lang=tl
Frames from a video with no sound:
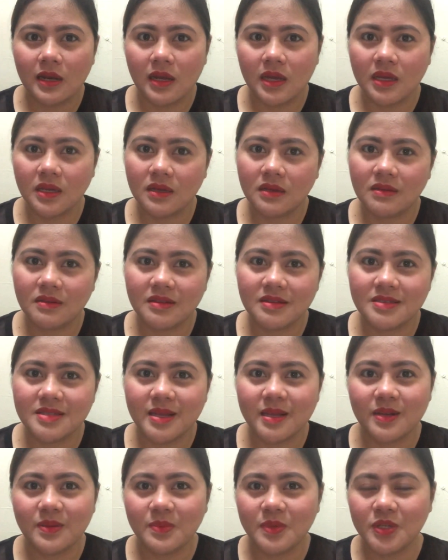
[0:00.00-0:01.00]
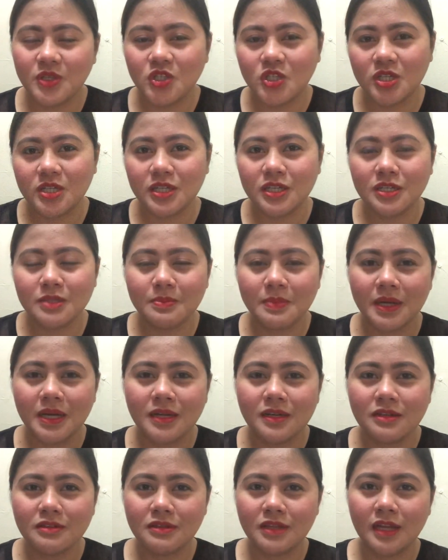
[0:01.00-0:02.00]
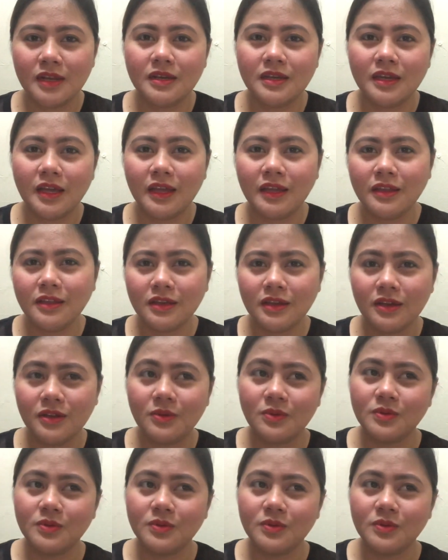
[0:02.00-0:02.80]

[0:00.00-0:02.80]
Like, nag-celebrate siya ng pang 10k niya.